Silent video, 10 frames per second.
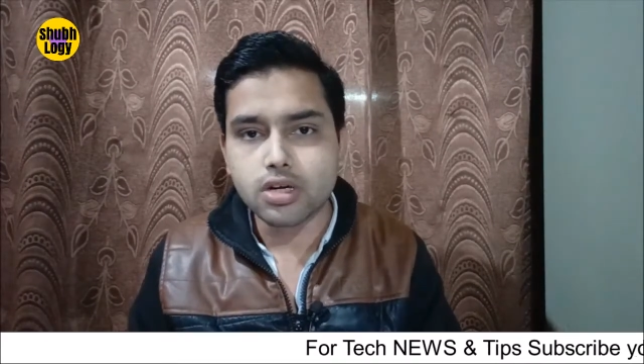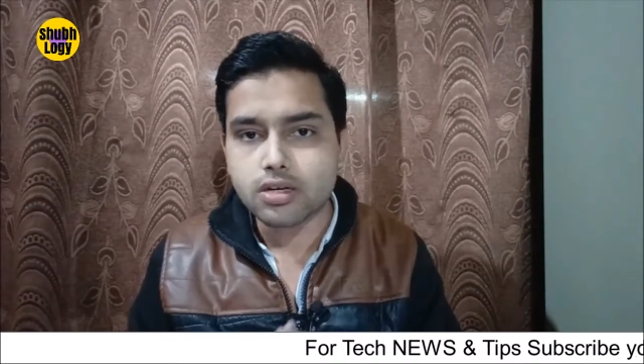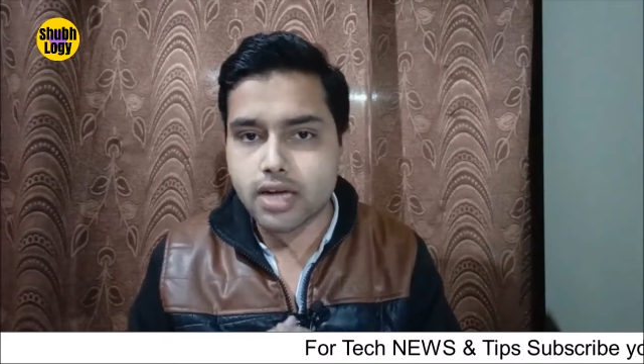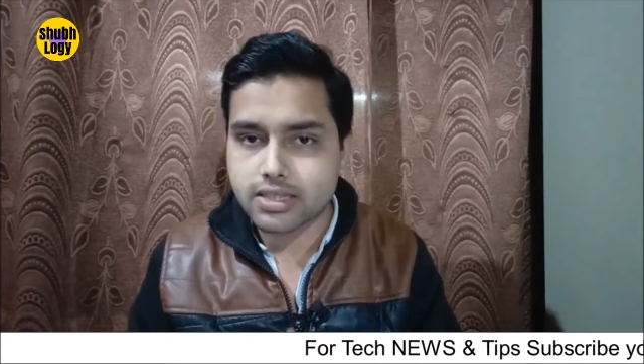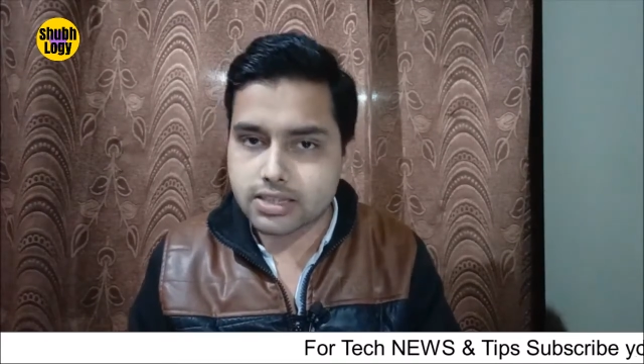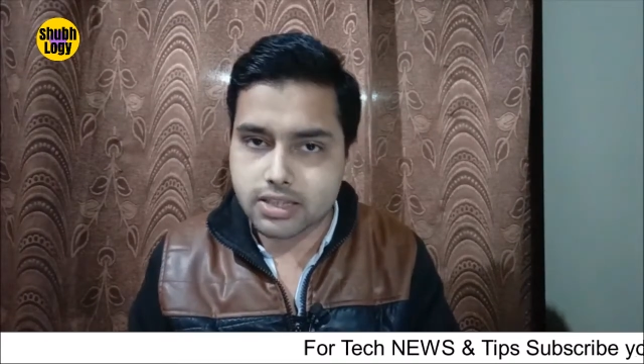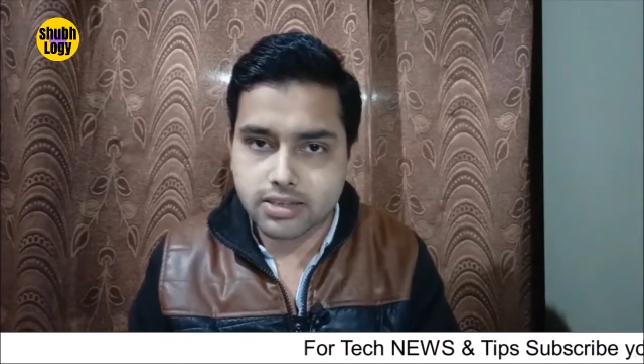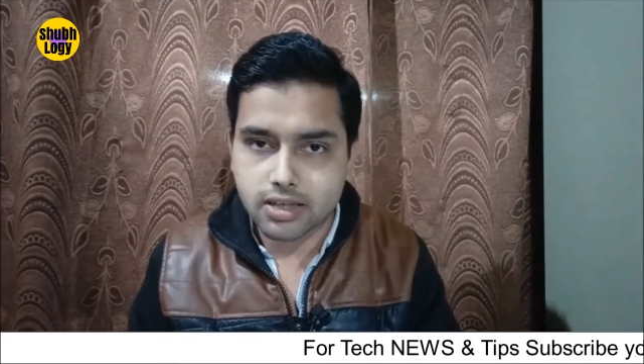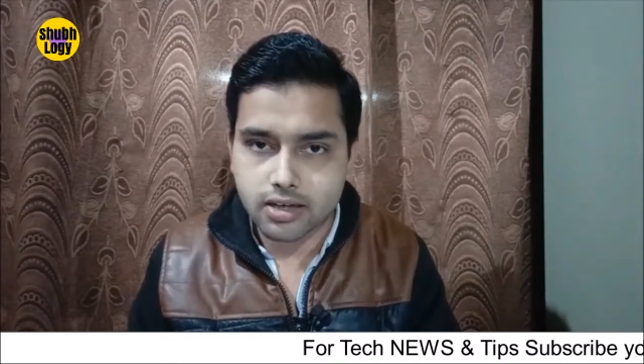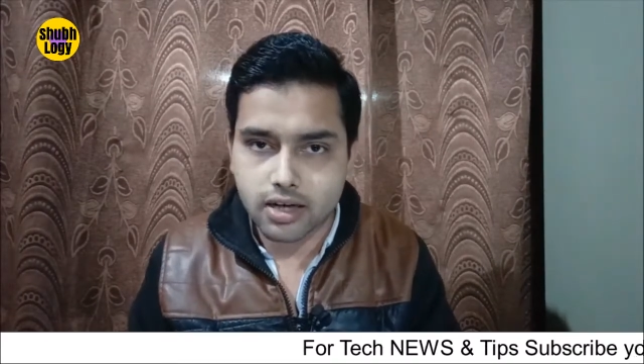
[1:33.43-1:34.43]
ट्रांजेक्शन
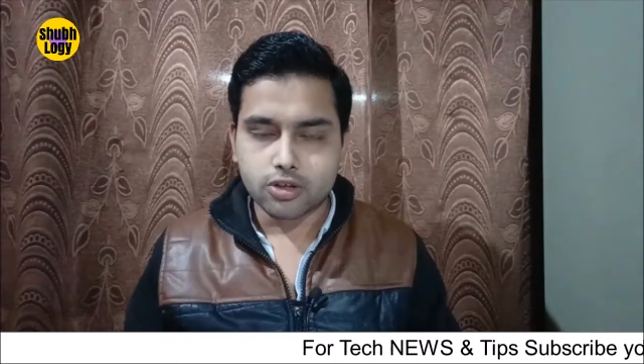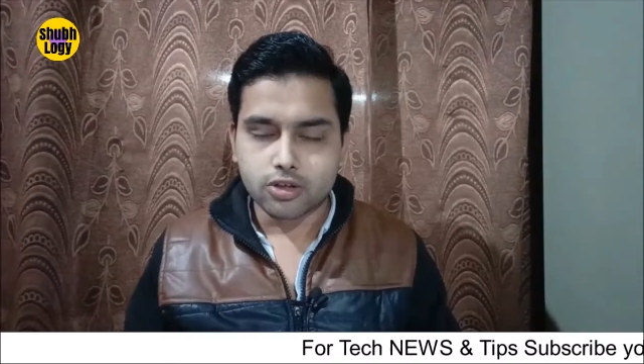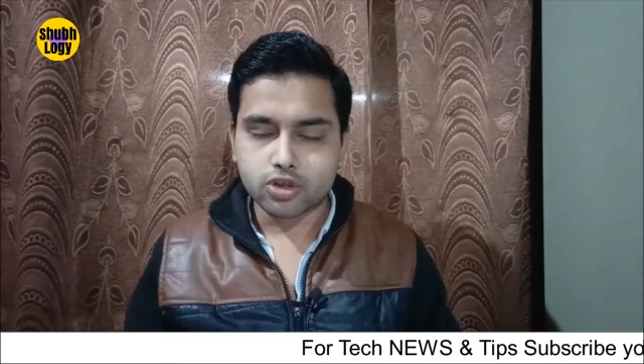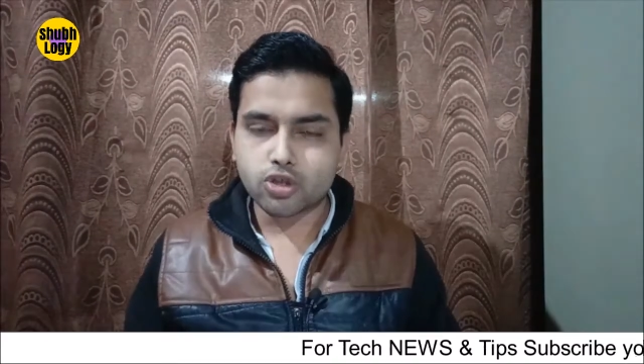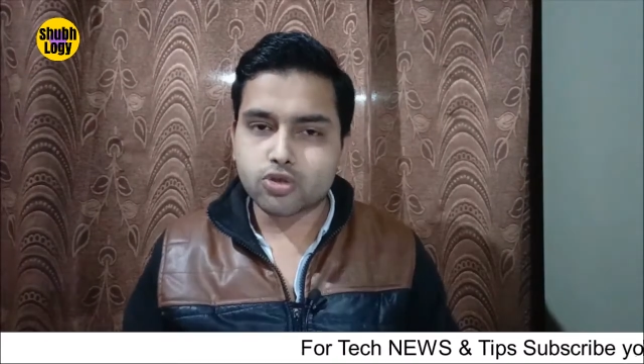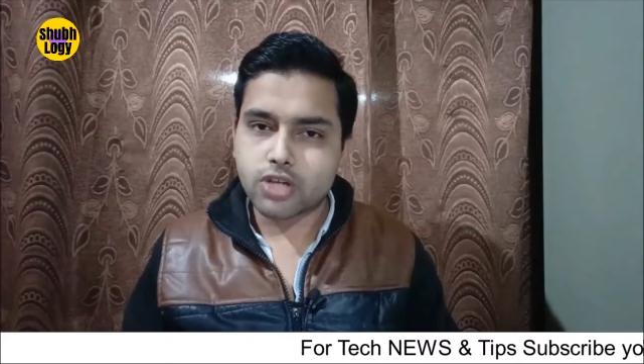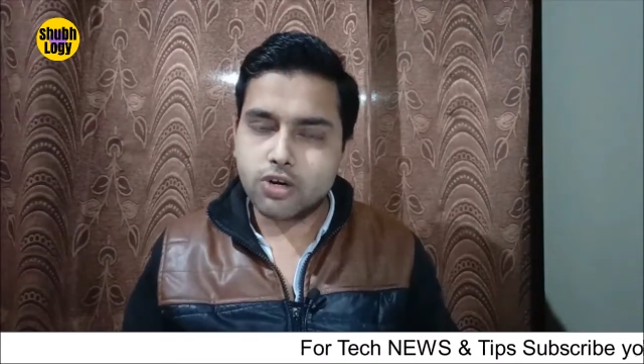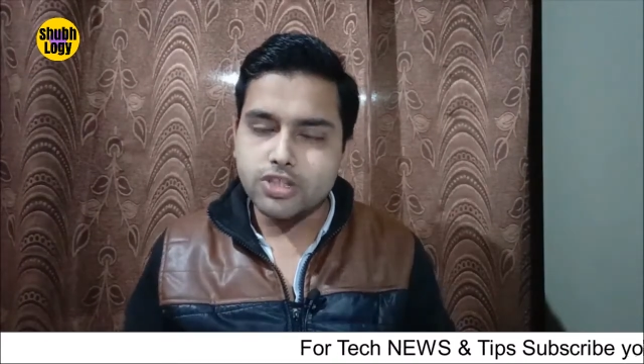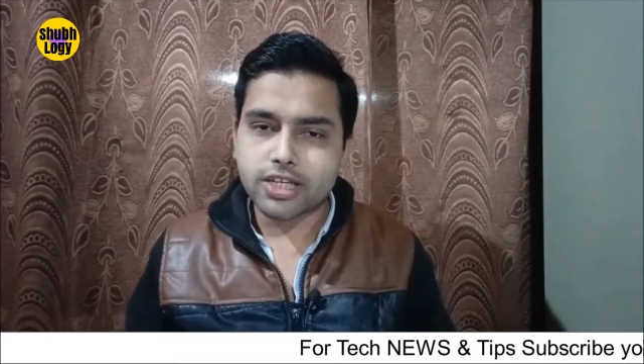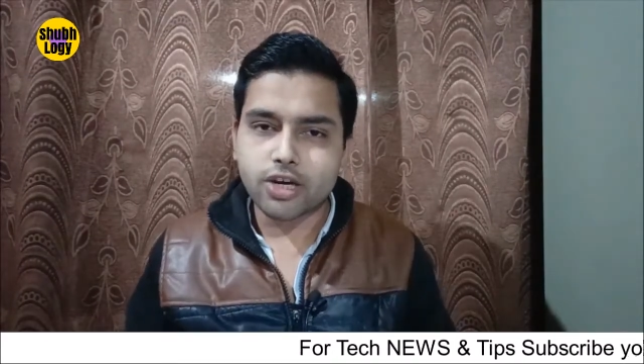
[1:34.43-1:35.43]
करना दोस्तों दूसरा
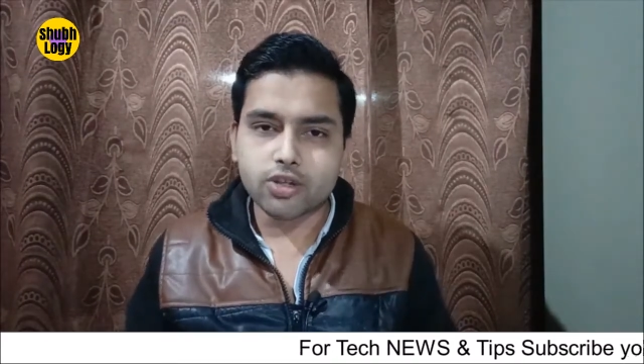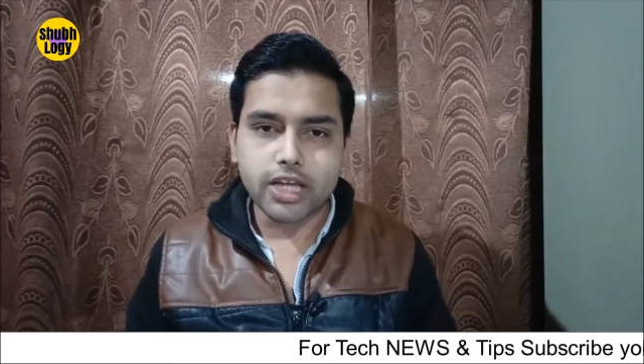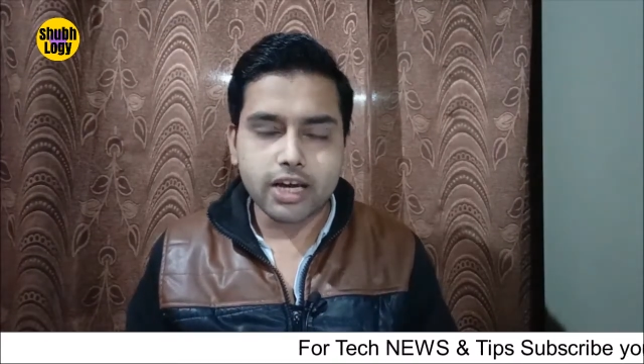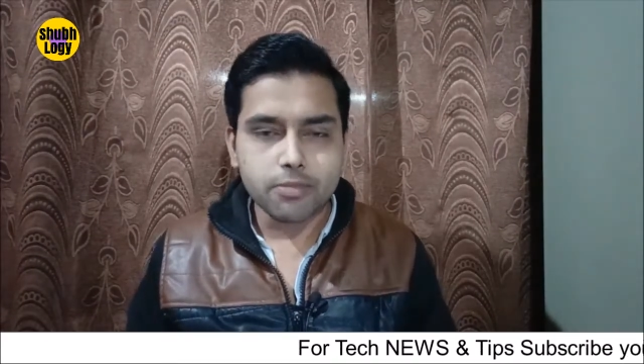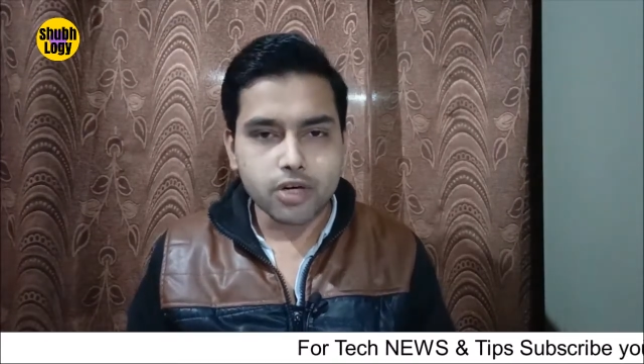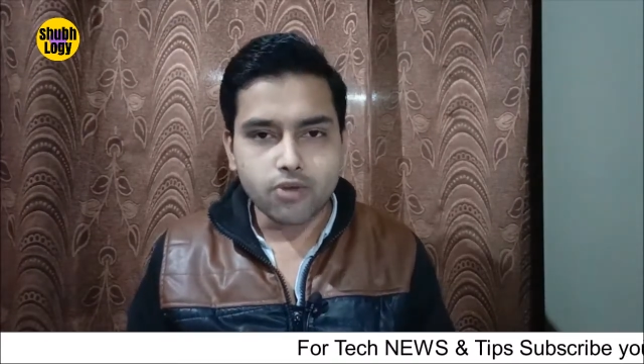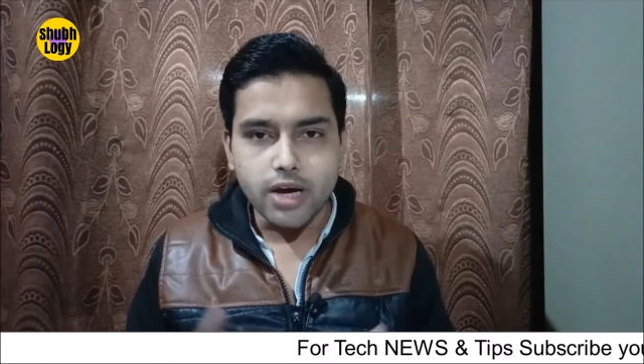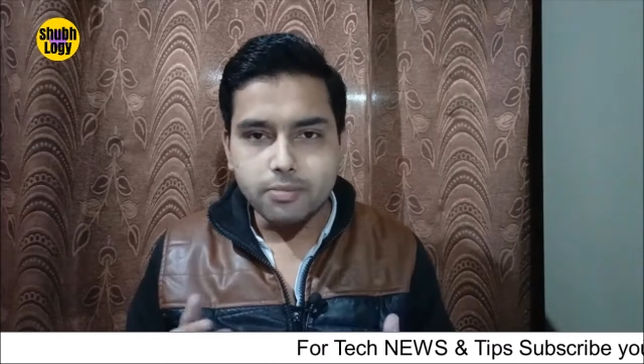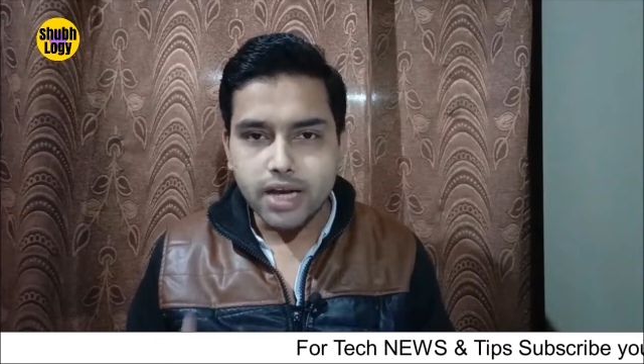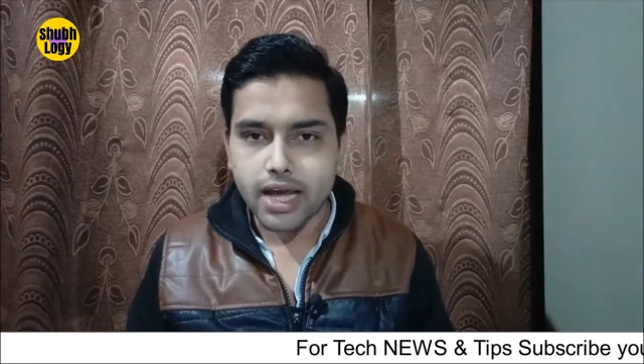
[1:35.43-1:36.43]
क्वेश्चन ये होता है कि
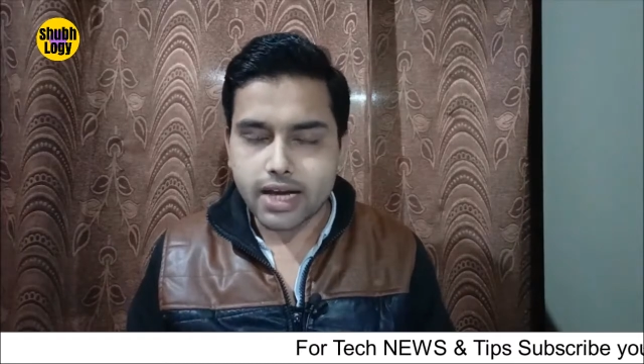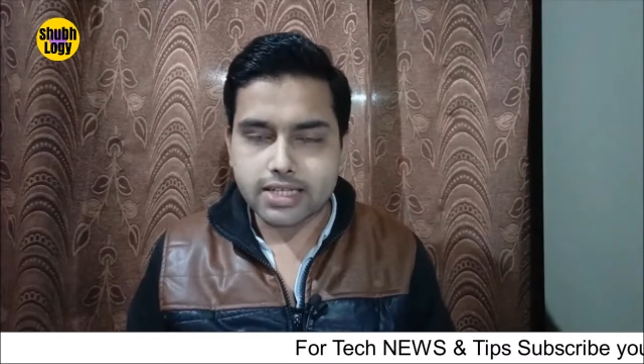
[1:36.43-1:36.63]
बिटकॉइन बनाया